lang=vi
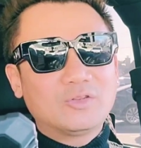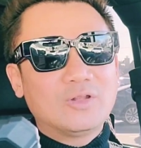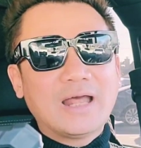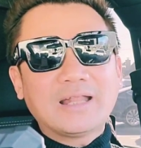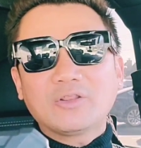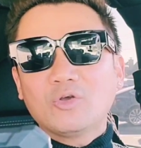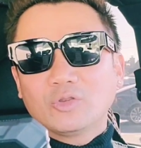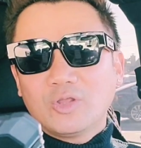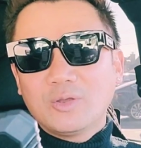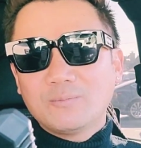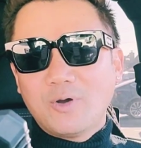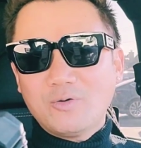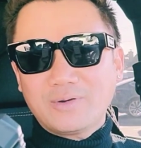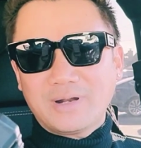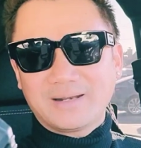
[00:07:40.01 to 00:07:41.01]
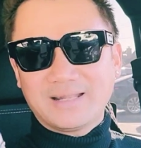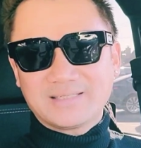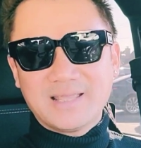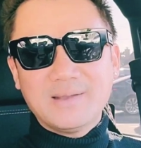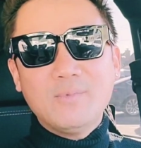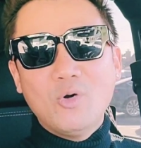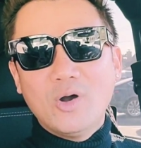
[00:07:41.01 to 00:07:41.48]
đã từng tuyên bố rằng là
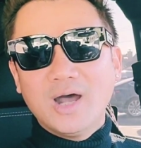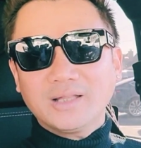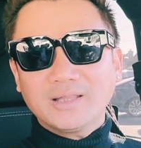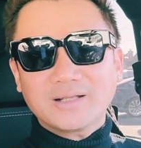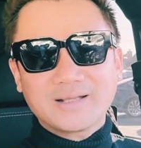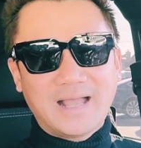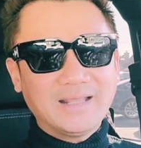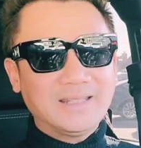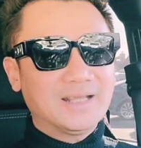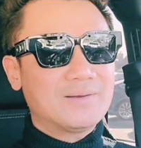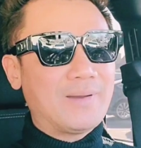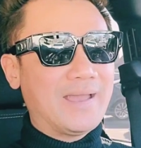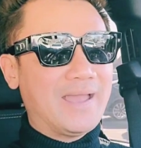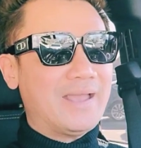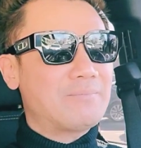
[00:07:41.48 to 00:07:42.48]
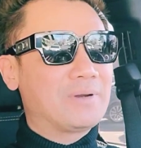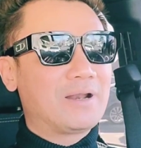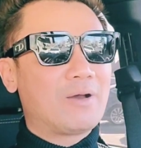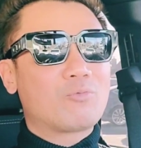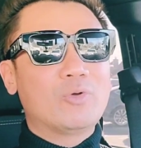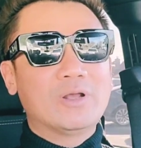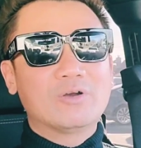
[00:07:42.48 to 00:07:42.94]
sẽ mua hết tất cả những cái bài hát mà
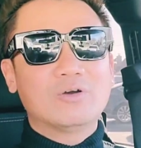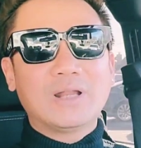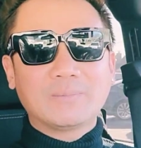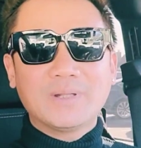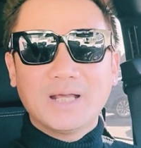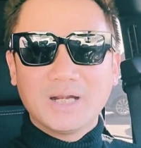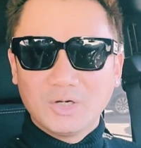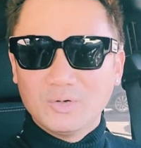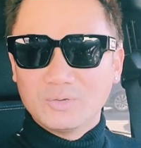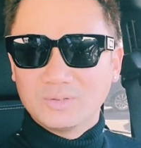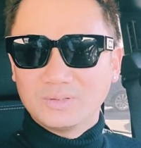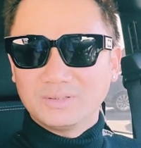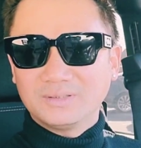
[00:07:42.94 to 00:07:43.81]
độc quyền của Đàm Vĩnh Hưng luôn